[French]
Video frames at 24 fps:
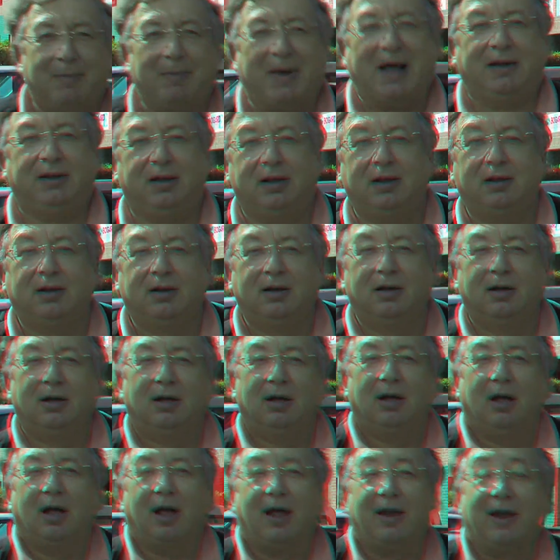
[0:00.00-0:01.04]
un Mac,
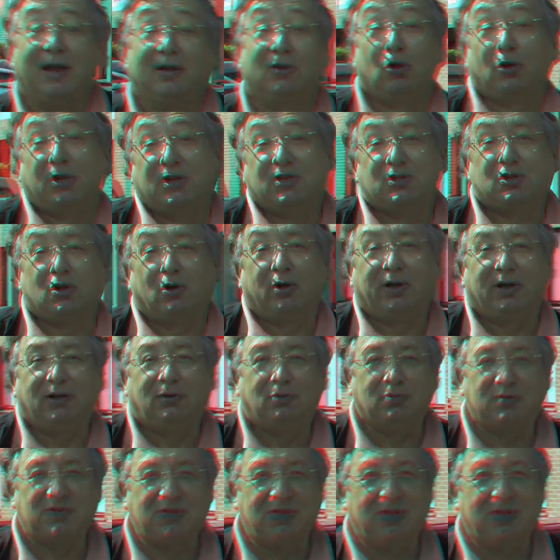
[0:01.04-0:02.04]
un acteur historique du